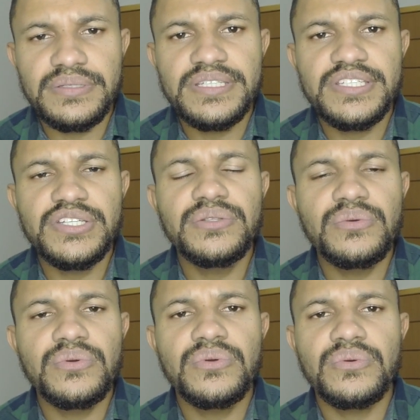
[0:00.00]

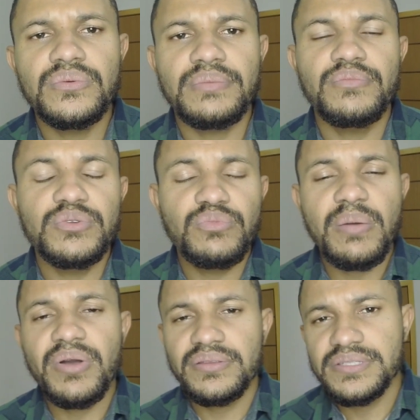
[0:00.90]
estilo
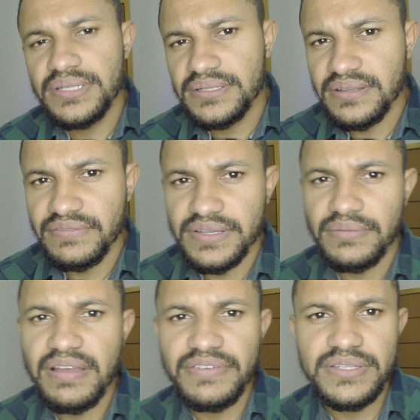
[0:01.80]
uma moto estilo
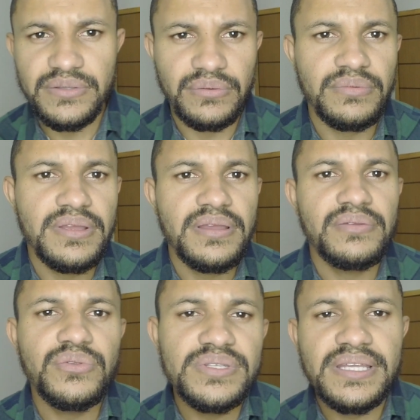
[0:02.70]
a Vestron
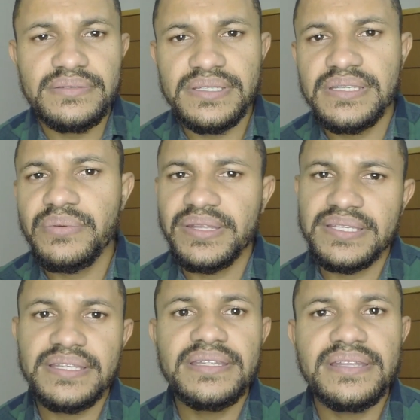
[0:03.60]
250
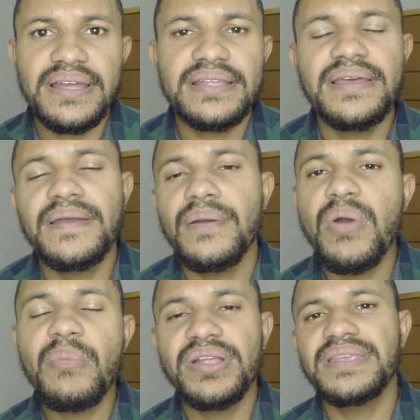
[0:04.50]
cilindrada,
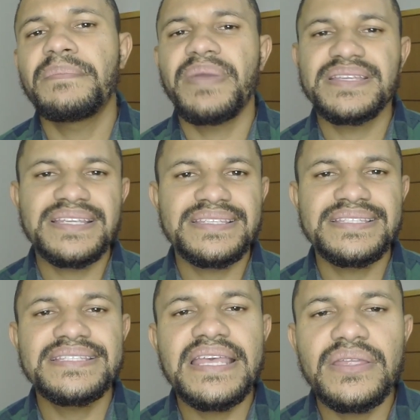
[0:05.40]
uma moto que pesa
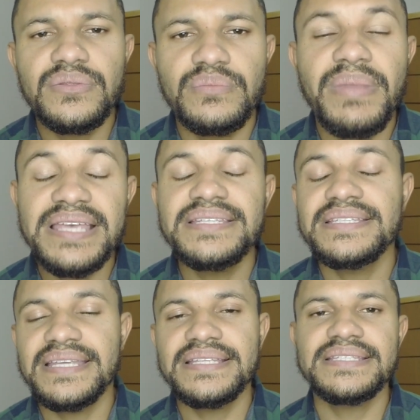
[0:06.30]
100, mais de
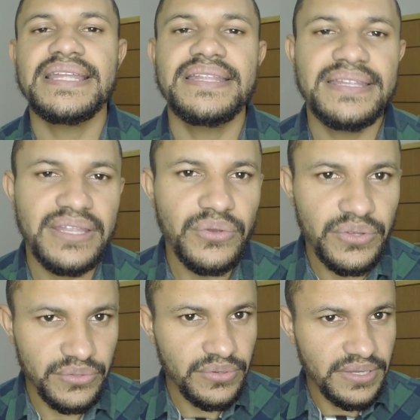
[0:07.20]

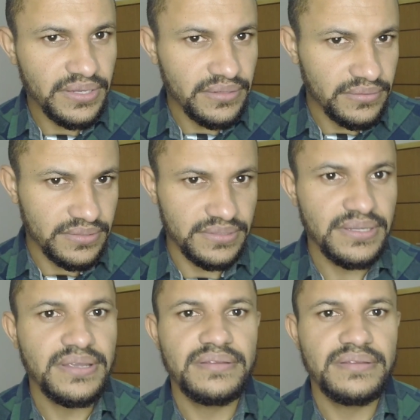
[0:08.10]
178 quilos,